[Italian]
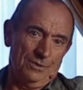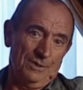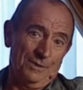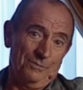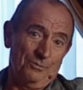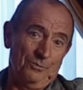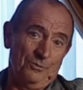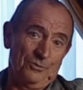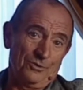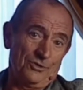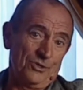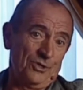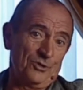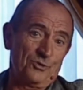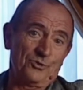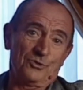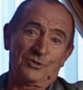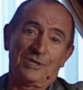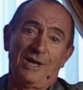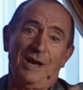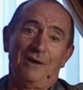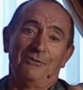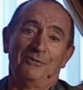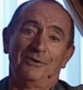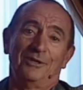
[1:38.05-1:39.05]
tipo Sergio
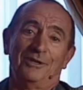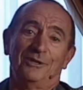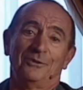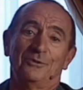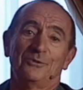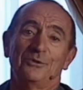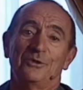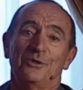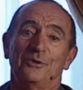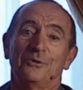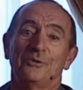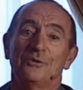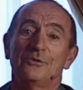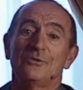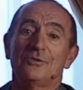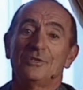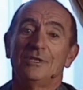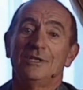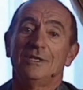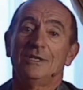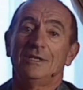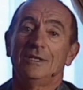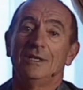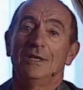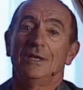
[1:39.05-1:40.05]
Sauri, che tutti
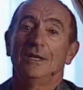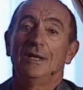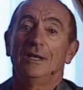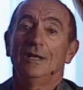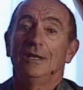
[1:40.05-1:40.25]
conoscete,